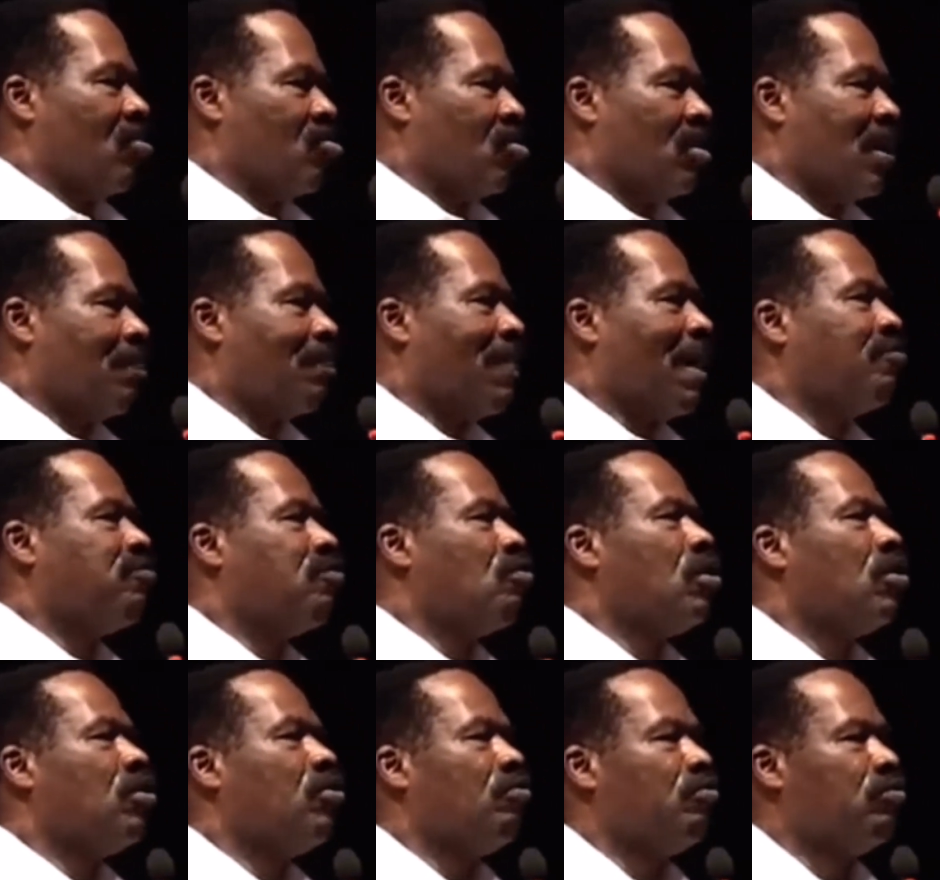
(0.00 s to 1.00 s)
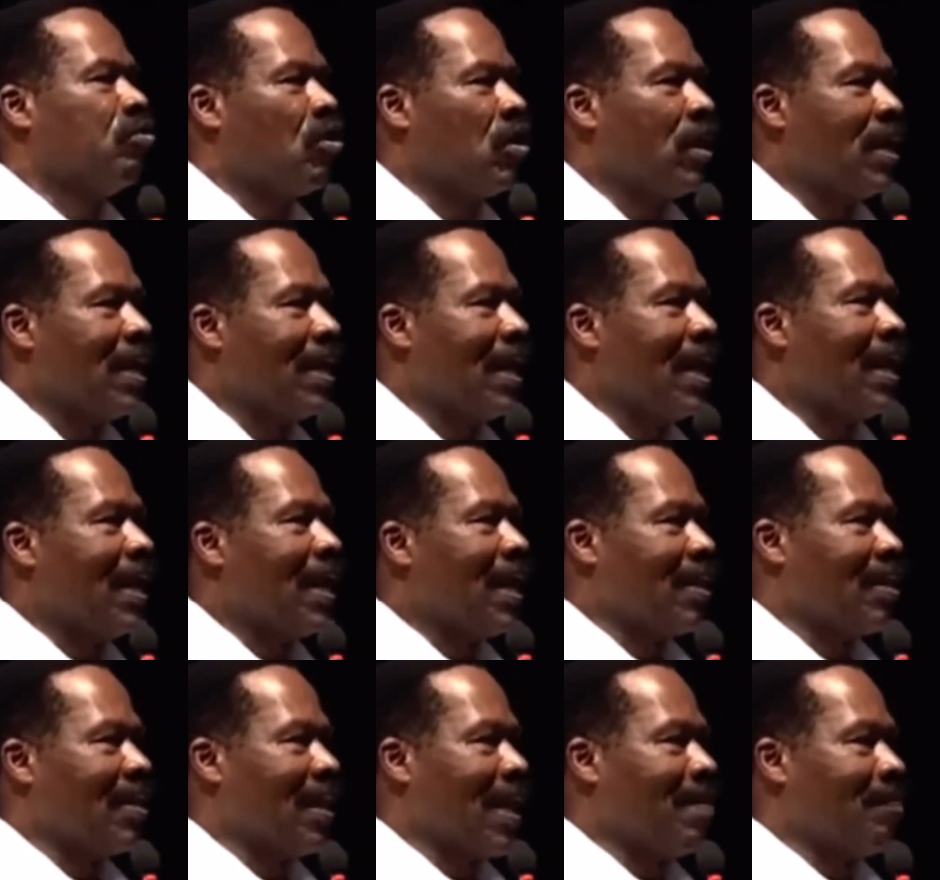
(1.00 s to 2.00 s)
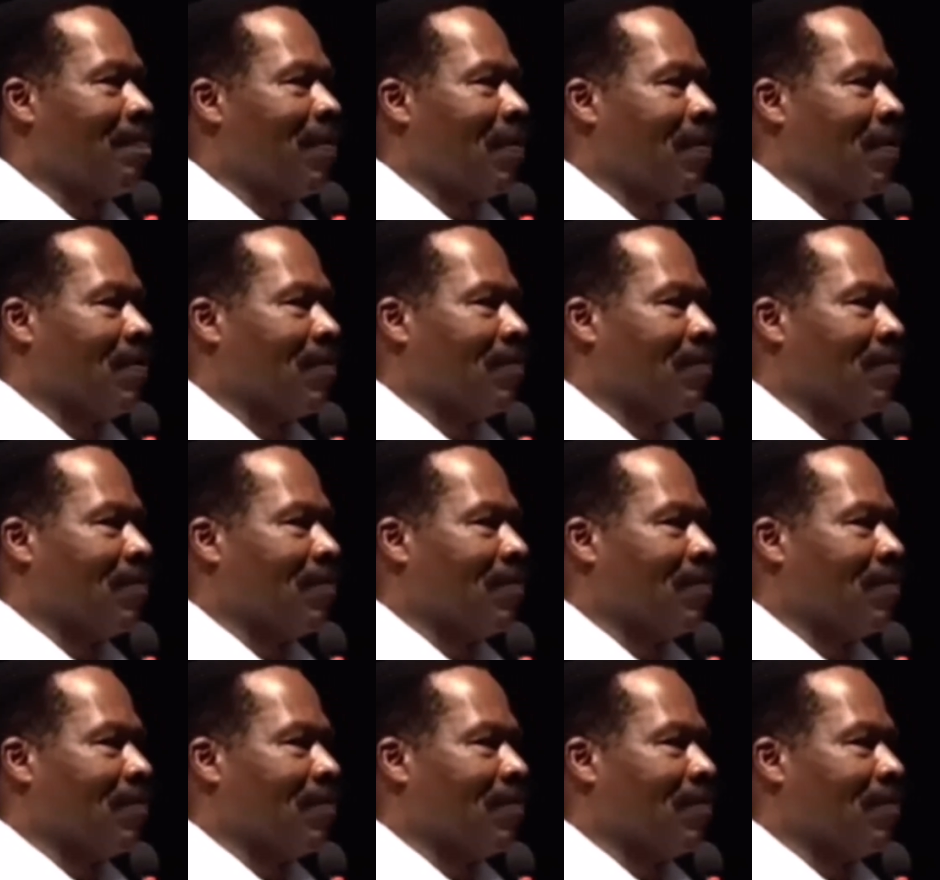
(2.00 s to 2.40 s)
Je n'ai pas voulu de vous donner un exemple,